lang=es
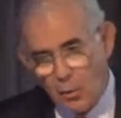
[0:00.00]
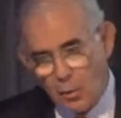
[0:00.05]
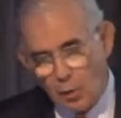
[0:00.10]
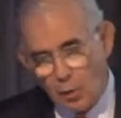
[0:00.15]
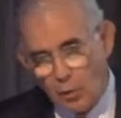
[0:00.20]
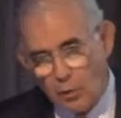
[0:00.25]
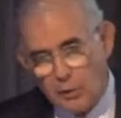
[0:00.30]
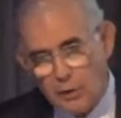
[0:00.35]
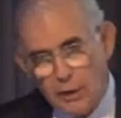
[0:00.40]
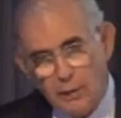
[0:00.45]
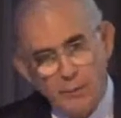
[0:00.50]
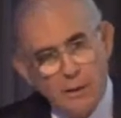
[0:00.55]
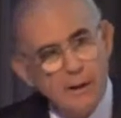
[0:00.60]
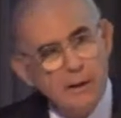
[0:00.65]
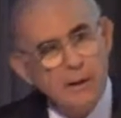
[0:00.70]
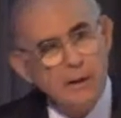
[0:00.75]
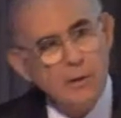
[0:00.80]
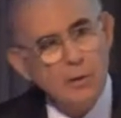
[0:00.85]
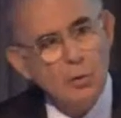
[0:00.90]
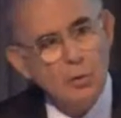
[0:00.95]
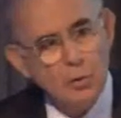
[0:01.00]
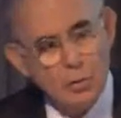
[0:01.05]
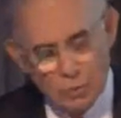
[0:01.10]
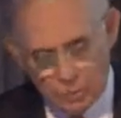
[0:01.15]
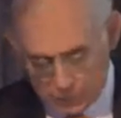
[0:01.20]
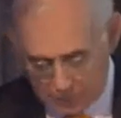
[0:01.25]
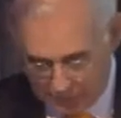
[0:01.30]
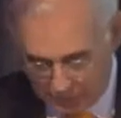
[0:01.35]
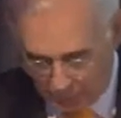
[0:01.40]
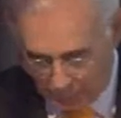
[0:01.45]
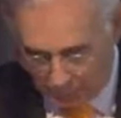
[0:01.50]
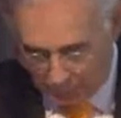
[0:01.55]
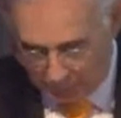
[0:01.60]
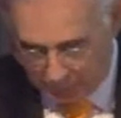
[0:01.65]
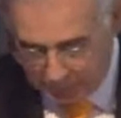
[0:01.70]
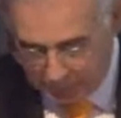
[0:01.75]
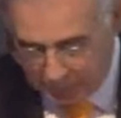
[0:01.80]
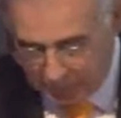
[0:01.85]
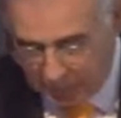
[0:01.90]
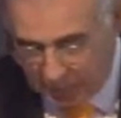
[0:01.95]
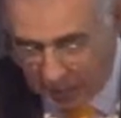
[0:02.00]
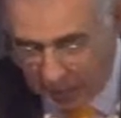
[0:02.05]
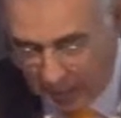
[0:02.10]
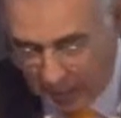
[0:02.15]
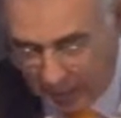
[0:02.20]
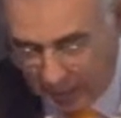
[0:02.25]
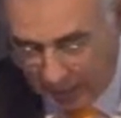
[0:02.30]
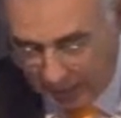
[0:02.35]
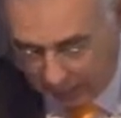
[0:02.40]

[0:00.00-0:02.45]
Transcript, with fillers: por los temas que todos conocemos de China